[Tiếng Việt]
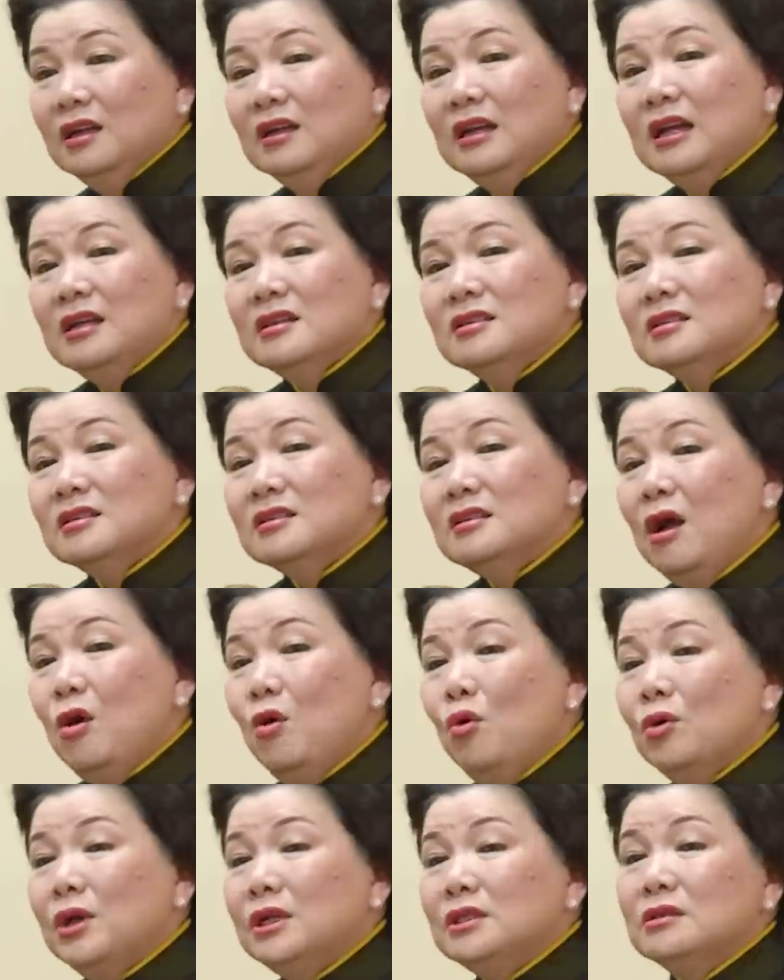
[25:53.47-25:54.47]
đằng
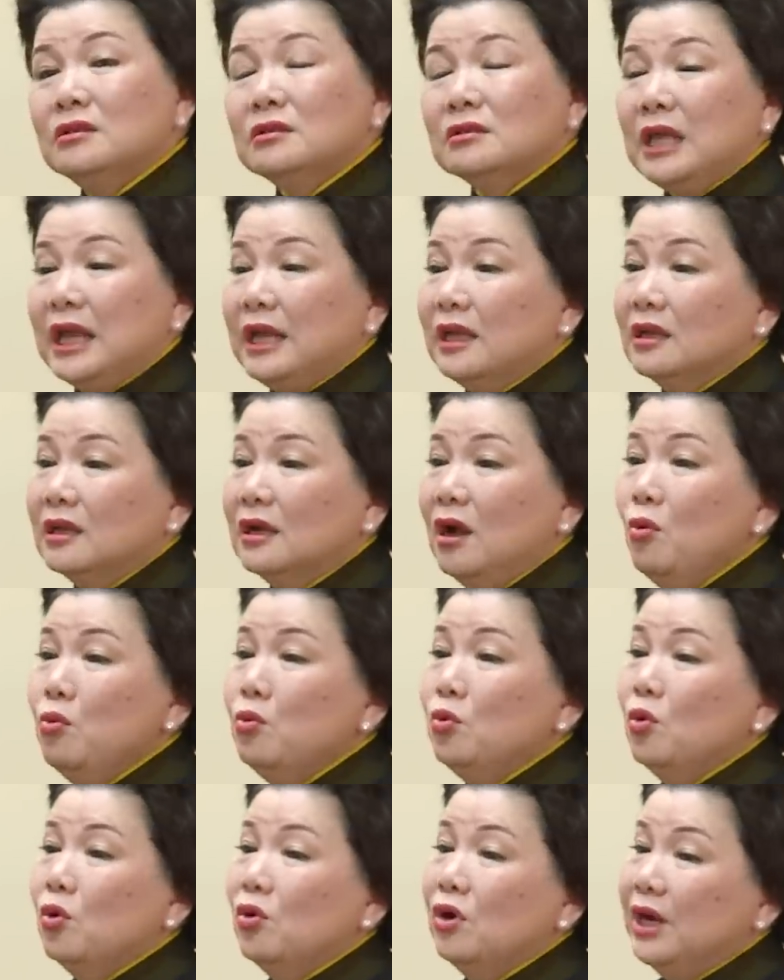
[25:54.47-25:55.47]
sau cái sự thành
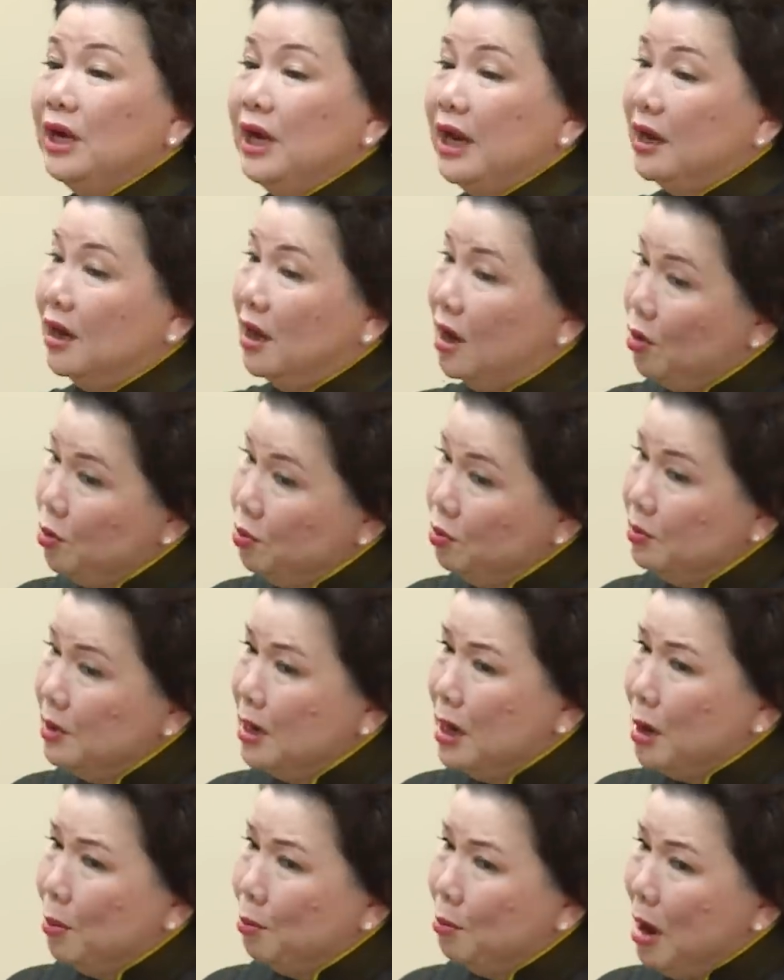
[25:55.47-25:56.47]
công của người đàn ông
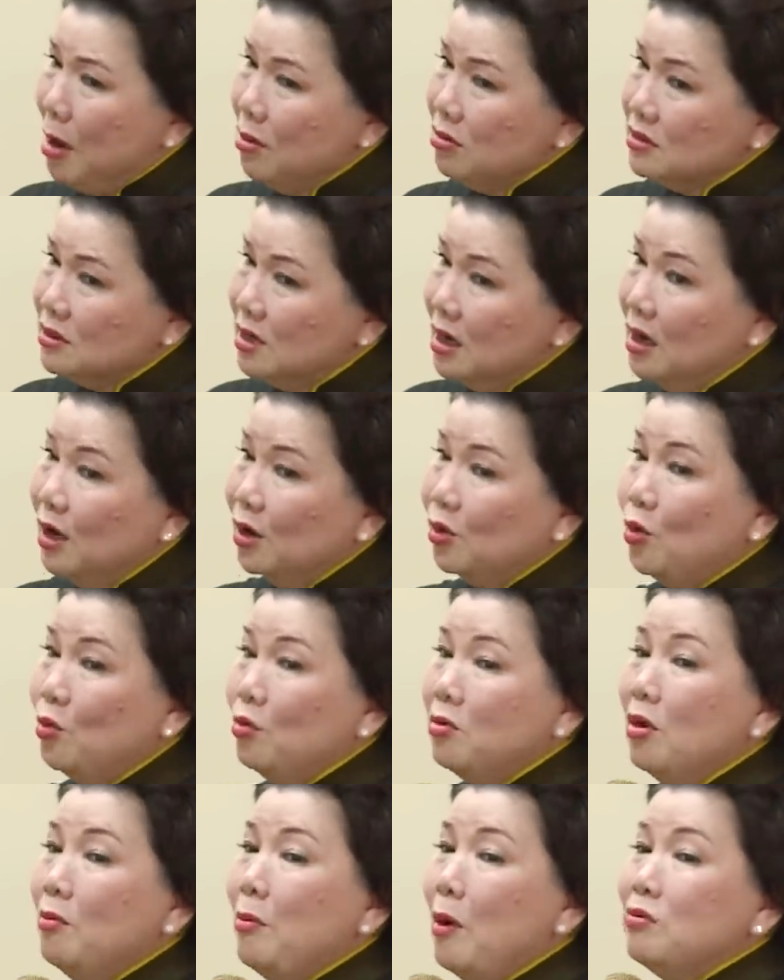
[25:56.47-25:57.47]
bao giờ
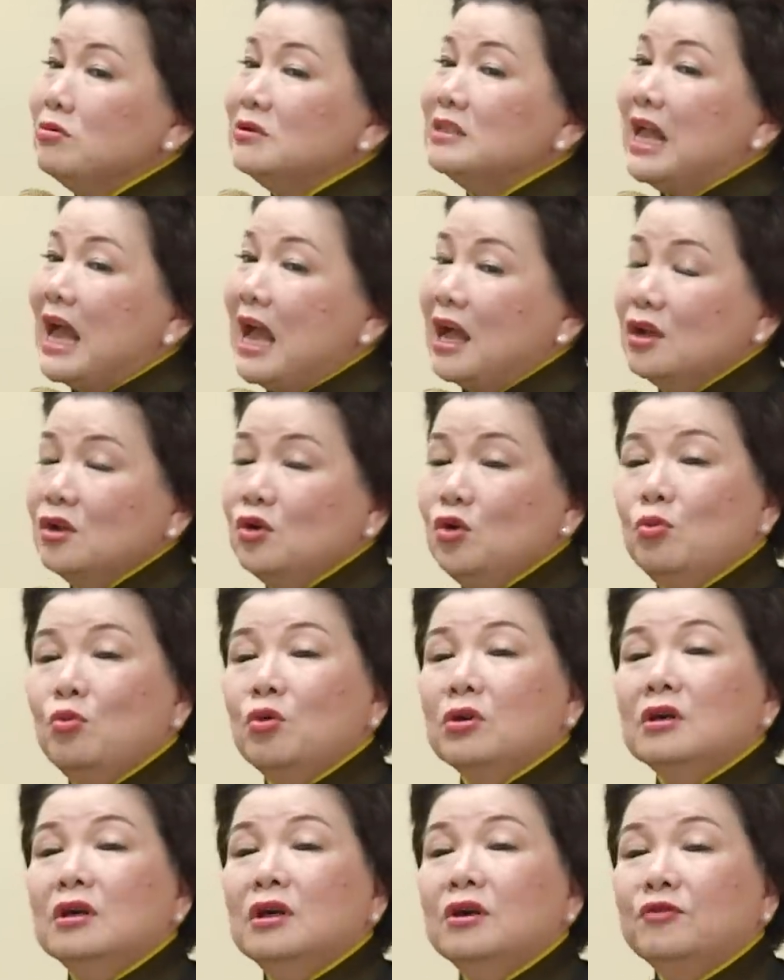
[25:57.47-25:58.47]
cũng có bóng dáng của
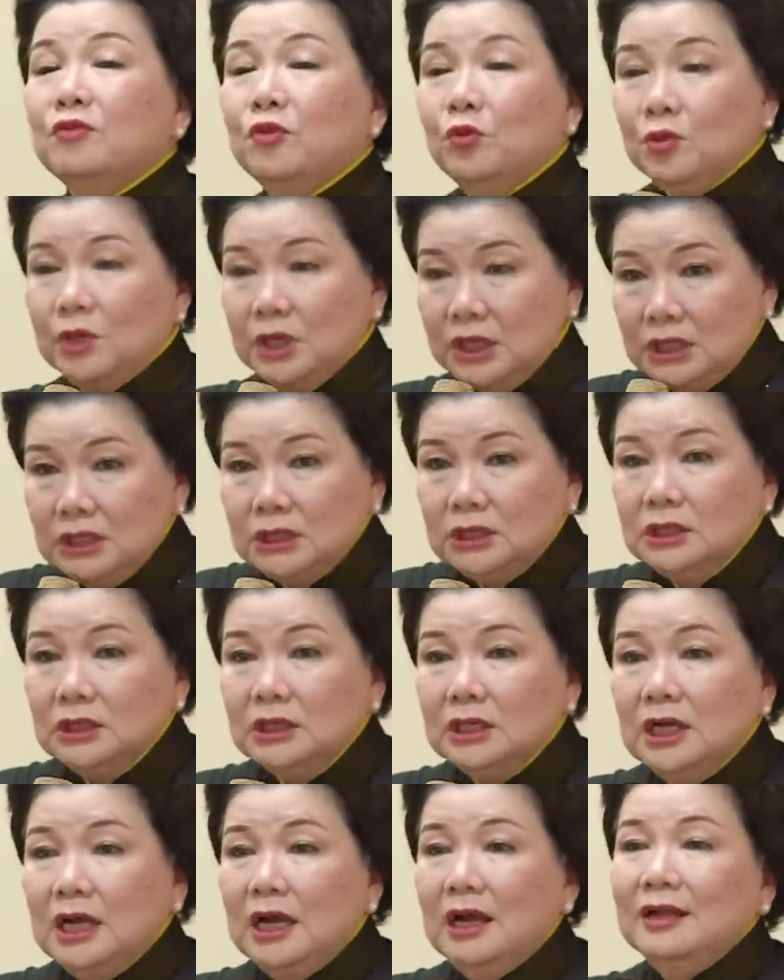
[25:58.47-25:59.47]
một người phụ nữ.
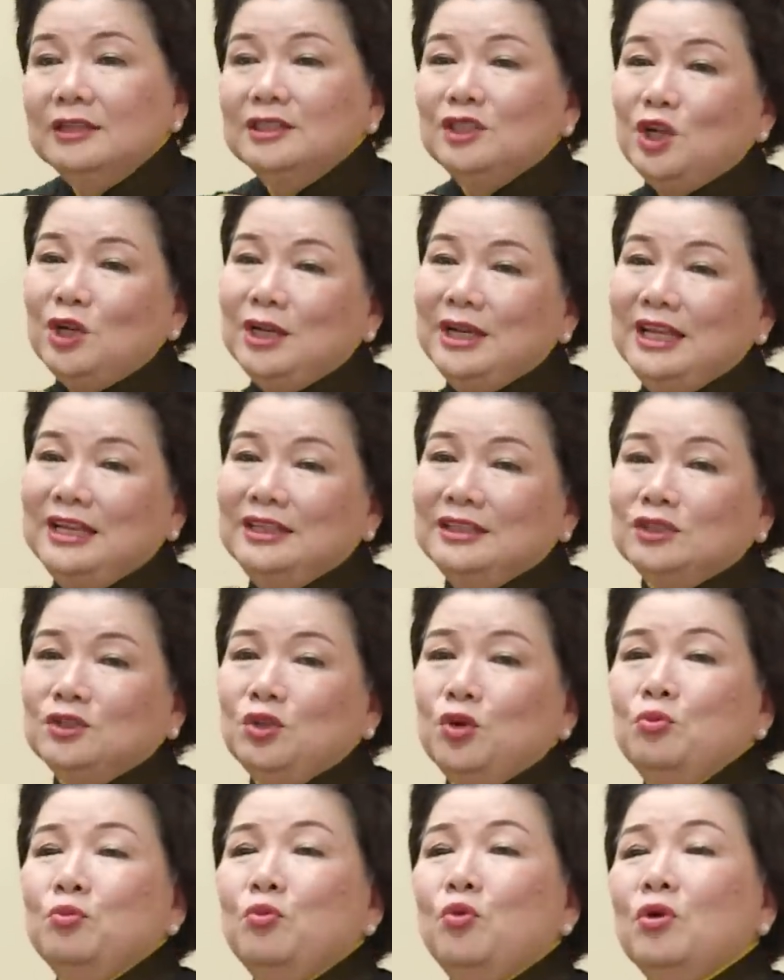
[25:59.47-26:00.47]
Cho nên
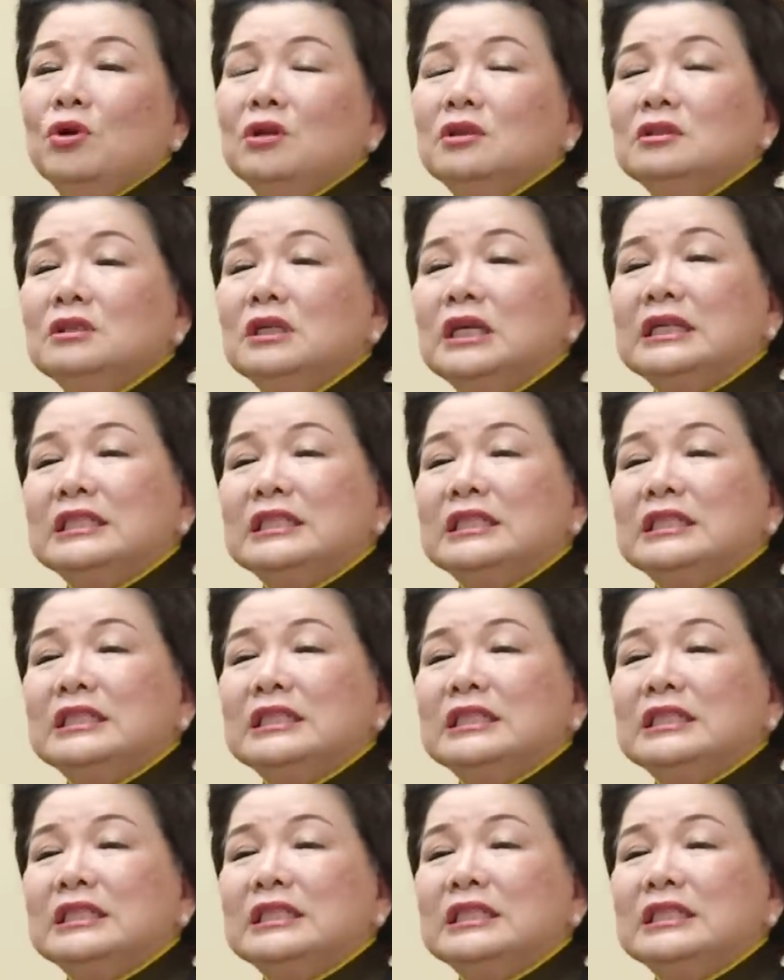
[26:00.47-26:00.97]
tôi muốn